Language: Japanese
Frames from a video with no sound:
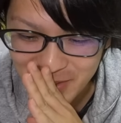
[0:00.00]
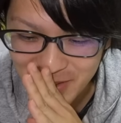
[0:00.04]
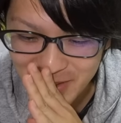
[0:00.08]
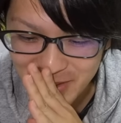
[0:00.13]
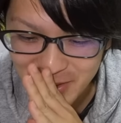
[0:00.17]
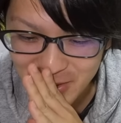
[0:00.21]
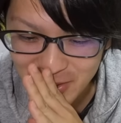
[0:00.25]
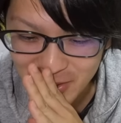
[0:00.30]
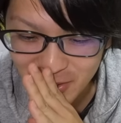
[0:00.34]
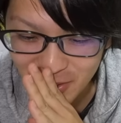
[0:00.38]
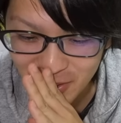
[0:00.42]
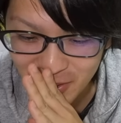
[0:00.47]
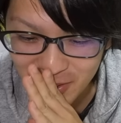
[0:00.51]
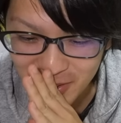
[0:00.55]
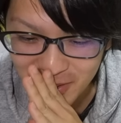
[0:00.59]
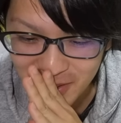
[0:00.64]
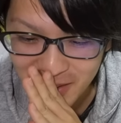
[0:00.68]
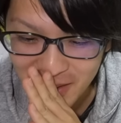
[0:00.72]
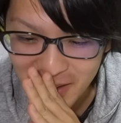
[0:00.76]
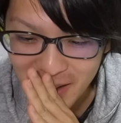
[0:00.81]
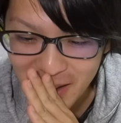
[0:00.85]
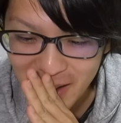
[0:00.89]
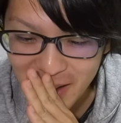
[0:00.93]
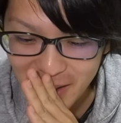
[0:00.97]
ちょっと、
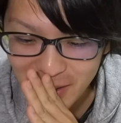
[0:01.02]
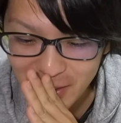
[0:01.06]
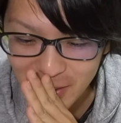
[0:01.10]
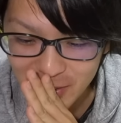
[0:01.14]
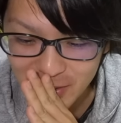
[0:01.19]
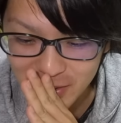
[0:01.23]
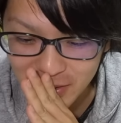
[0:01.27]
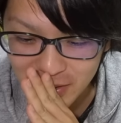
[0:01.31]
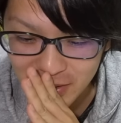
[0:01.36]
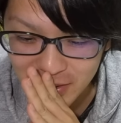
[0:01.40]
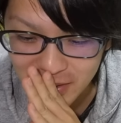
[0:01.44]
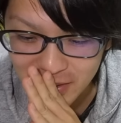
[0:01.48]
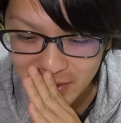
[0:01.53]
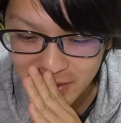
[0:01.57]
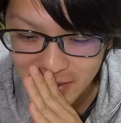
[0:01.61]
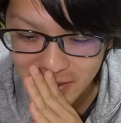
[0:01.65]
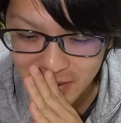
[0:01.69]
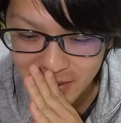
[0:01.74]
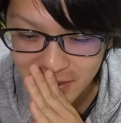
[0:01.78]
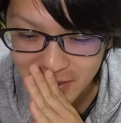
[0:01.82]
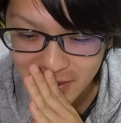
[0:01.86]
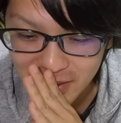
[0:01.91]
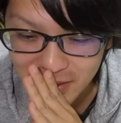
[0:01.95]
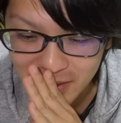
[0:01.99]
ハンコック。
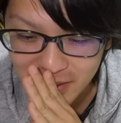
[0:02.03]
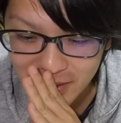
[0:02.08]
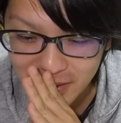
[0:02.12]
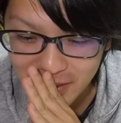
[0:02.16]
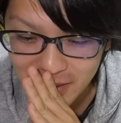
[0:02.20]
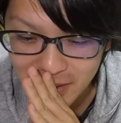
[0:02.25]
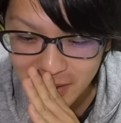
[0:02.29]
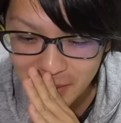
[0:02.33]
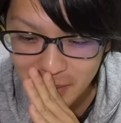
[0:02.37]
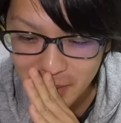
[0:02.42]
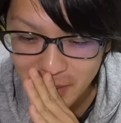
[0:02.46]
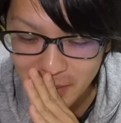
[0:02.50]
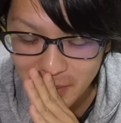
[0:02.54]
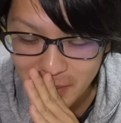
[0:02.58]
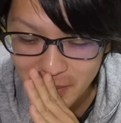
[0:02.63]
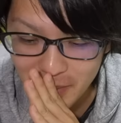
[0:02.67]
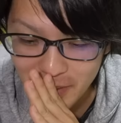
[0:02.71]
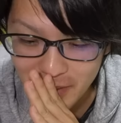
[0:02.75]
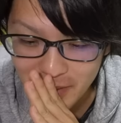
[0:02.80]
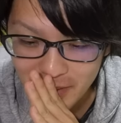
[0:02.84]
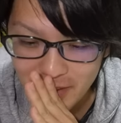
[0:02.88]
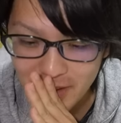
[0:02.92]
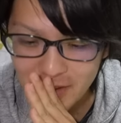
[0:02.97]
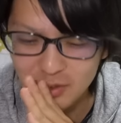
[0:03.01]
あ、やばいやばいやば
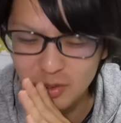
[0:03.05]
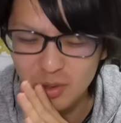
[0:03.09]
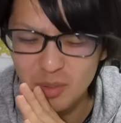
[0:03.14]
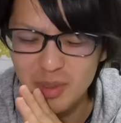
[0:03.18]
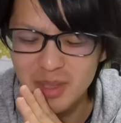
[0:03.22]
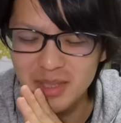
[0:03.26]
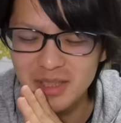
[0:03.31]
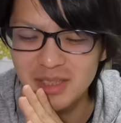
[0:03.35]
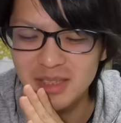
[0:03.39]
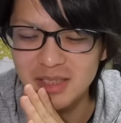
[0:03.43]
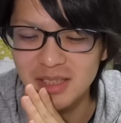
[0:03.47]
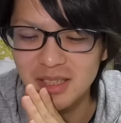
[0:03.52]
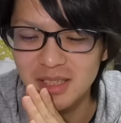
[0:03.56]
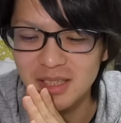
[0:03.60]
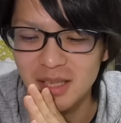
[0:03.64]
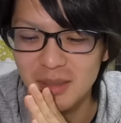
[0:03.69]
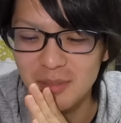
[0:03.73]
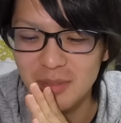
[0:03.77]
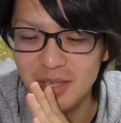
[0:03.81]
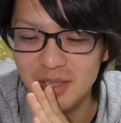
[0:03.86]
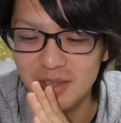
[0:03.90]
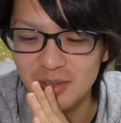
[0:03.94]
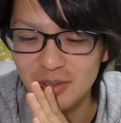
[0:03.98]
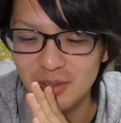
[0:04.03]
い。あ、止まっちゃ
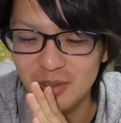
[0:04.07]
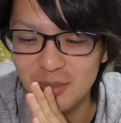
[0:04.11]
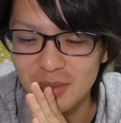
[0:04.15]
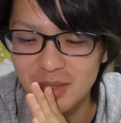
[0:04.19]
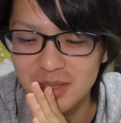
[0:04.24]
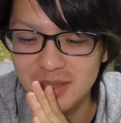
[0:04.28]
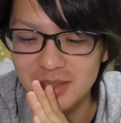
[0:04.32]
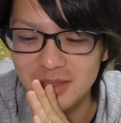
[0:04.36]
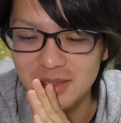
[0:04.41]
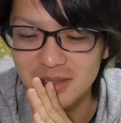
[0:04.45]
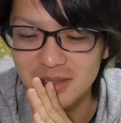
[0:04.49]
ダメ。止まっ、